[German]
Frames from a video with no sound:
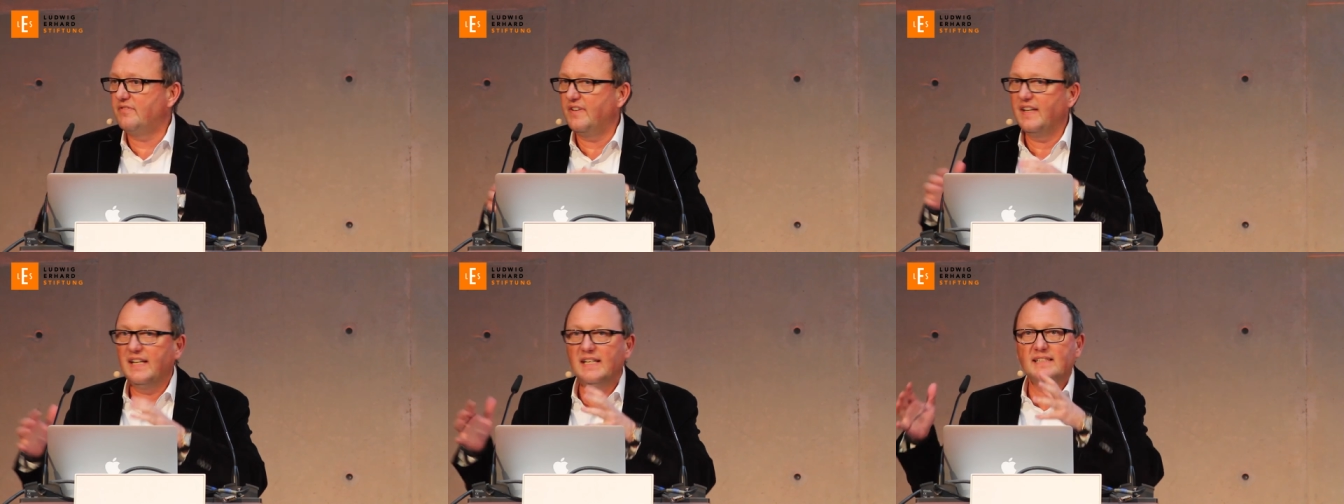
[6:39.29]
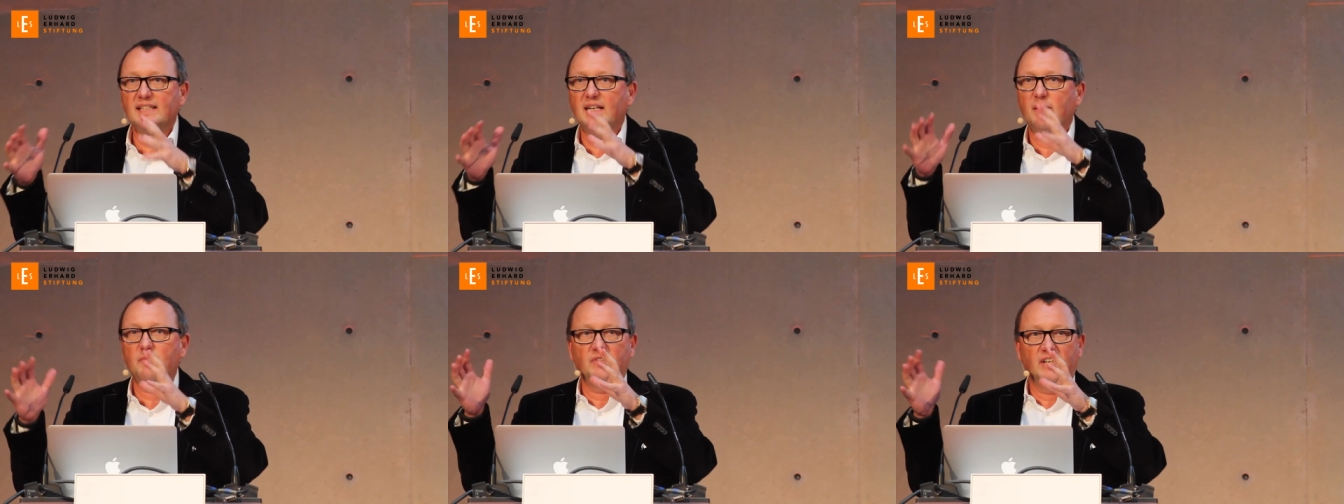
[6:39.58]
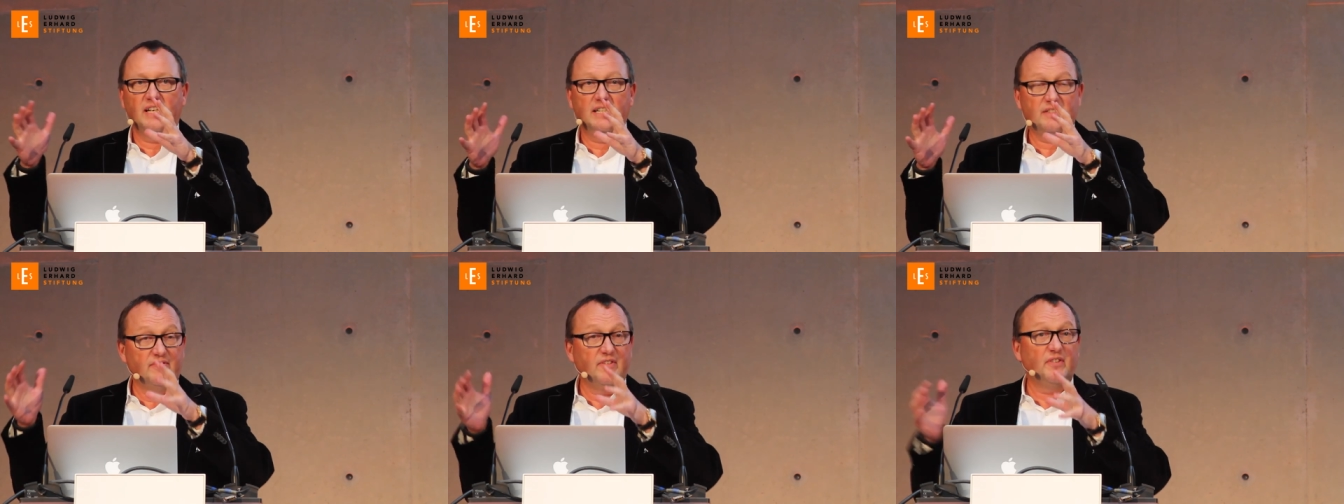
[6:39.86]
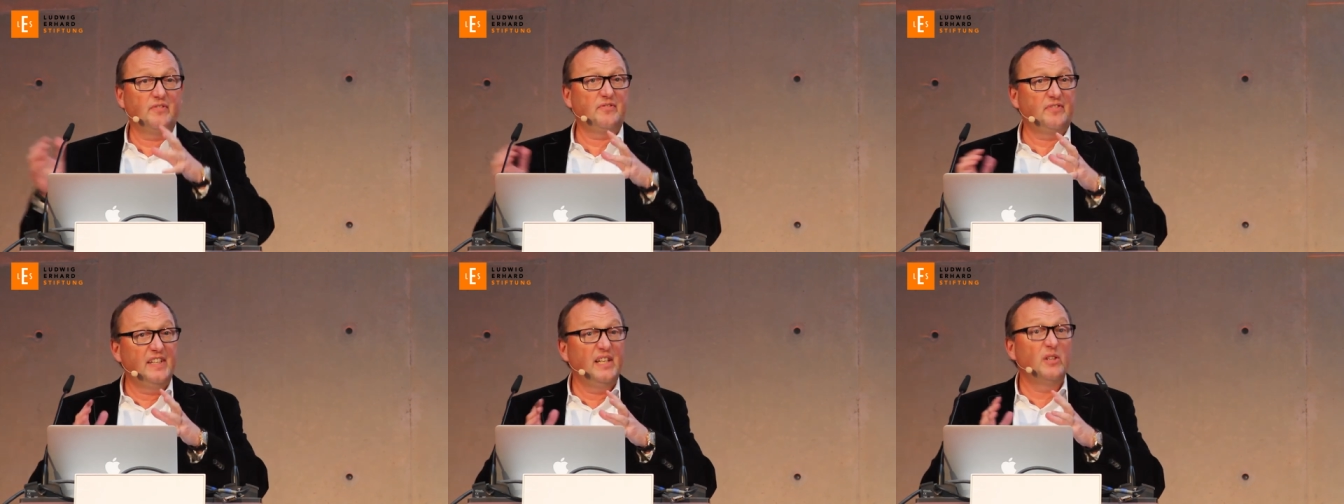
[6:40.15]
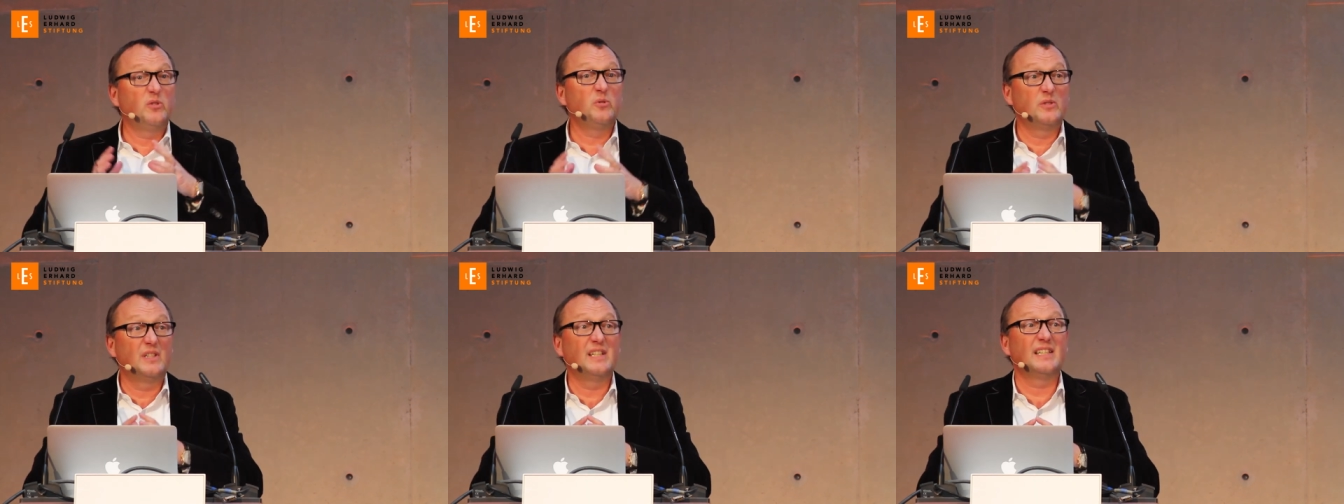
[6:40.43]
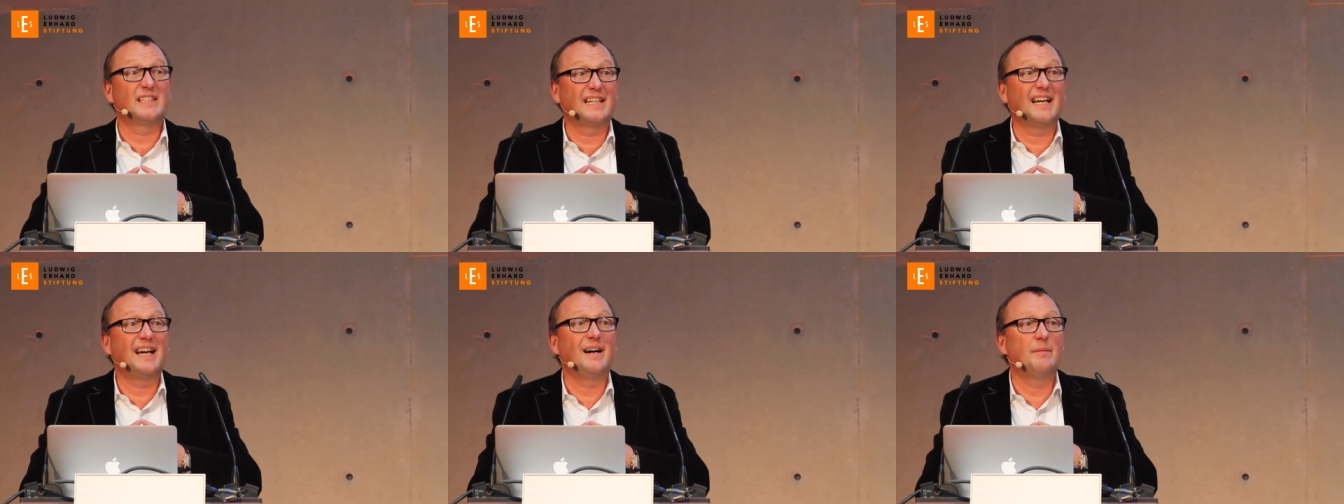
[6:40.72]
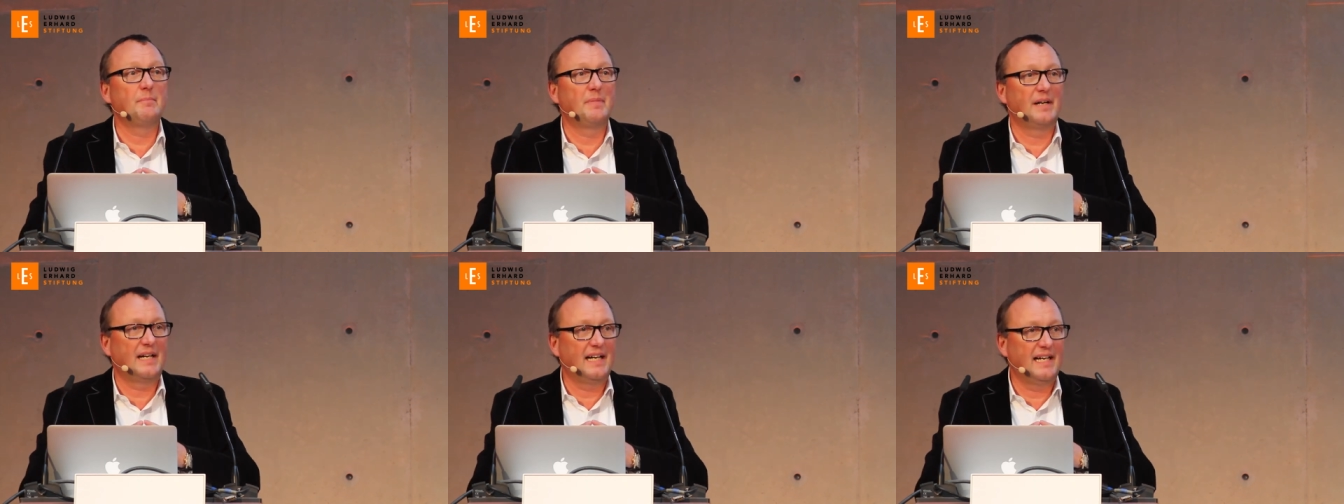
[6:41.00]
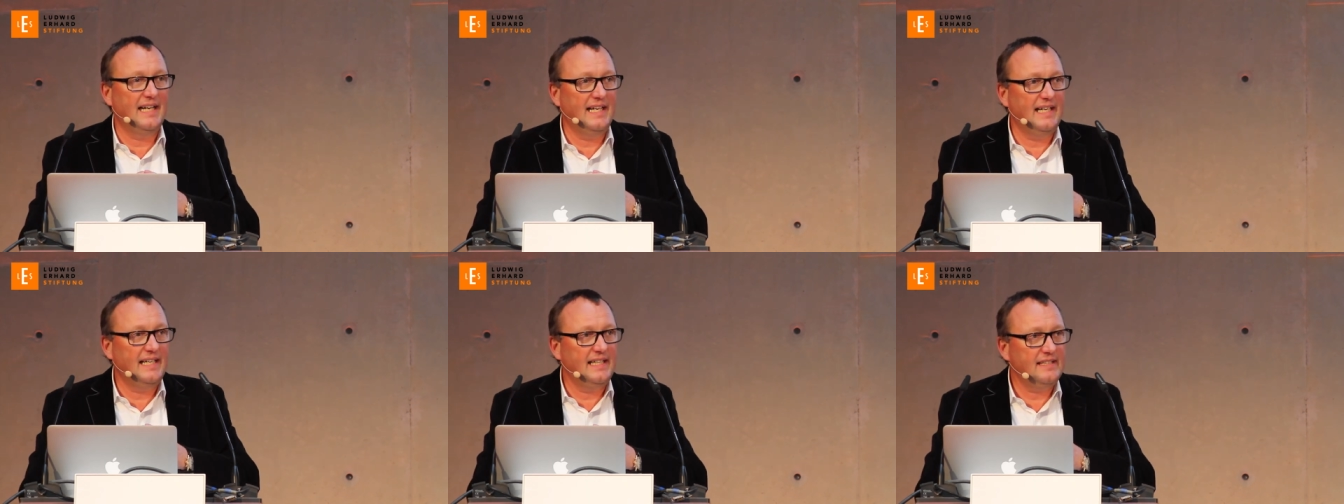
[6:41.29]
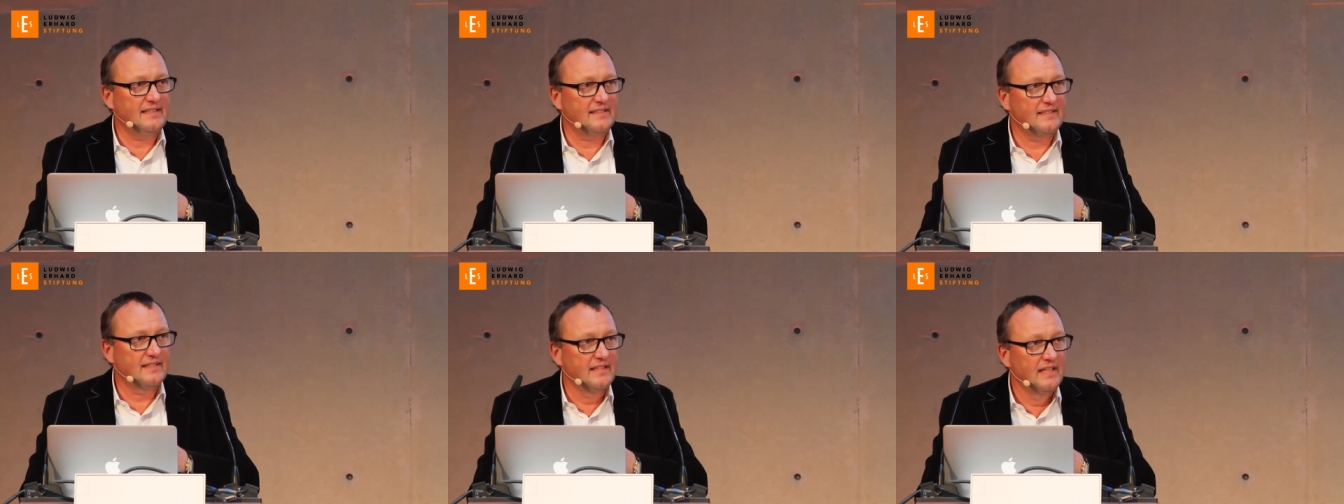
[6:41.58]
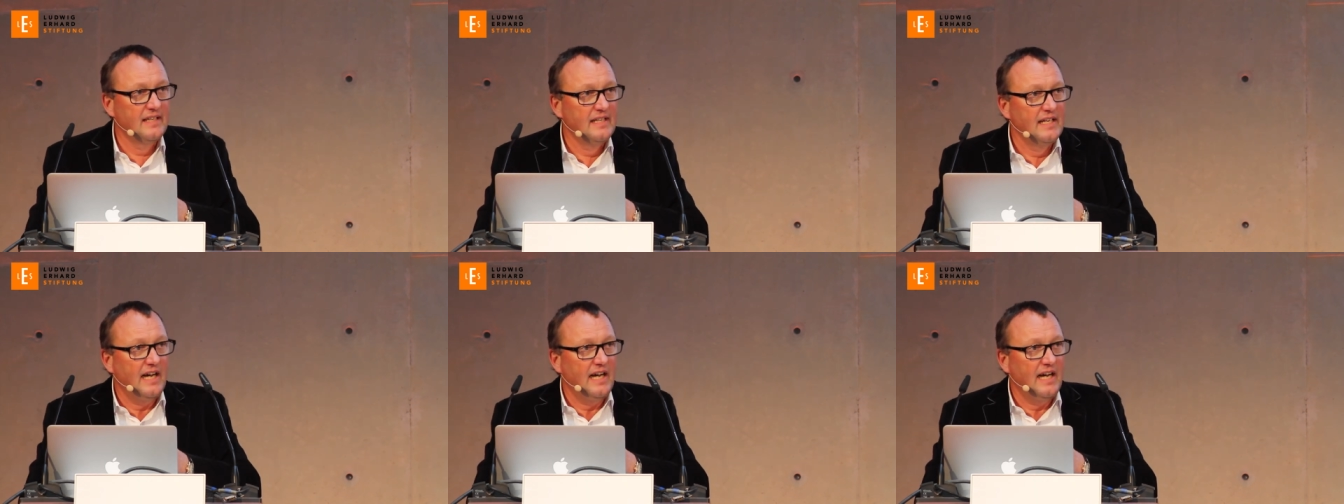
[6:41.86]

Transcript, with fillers: Feld haben wir etwa 400 Gramm Reis.